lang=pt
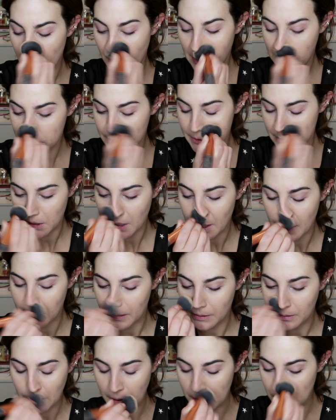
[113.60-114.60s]
base,
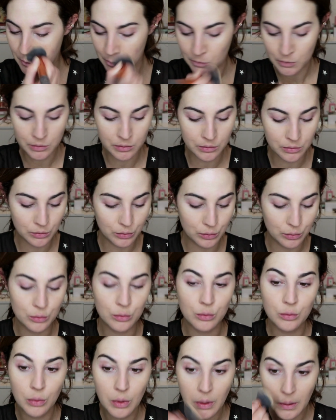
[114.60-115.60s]
ela tem
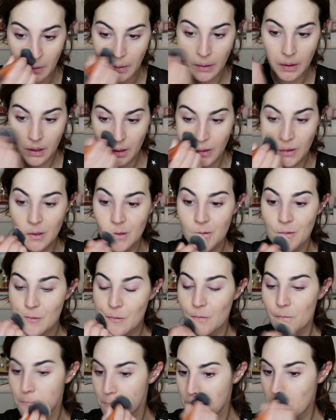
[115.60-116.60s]
um... Ela é mega,
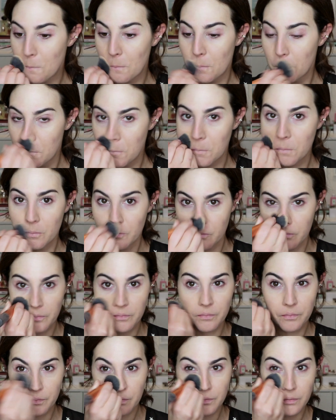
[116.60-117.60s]
mega, mega, mega
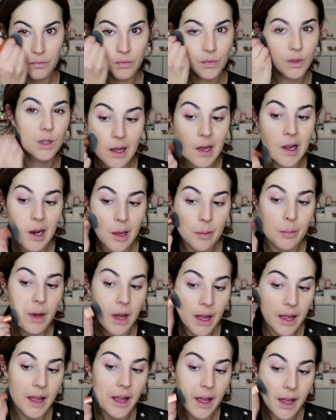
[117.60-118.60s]
leve, daquela
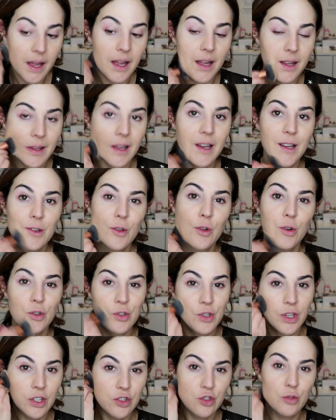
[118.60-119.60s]
é,
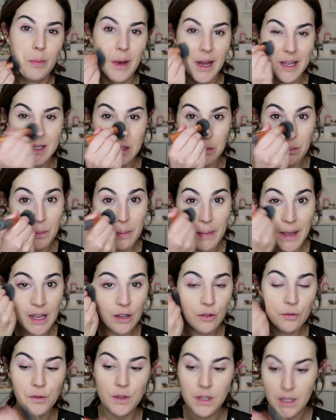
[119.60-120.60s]
tecnologia de base
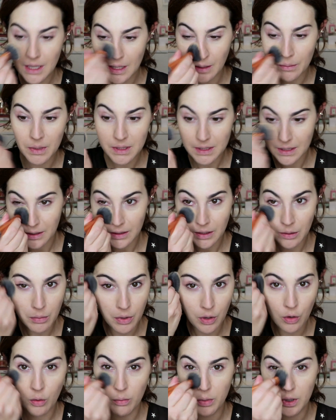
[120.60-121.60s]
bem fininha, mas ela tem
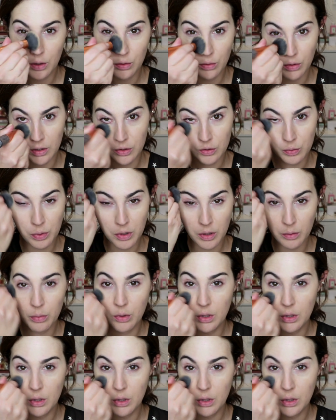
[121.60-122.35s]
uma cobertura super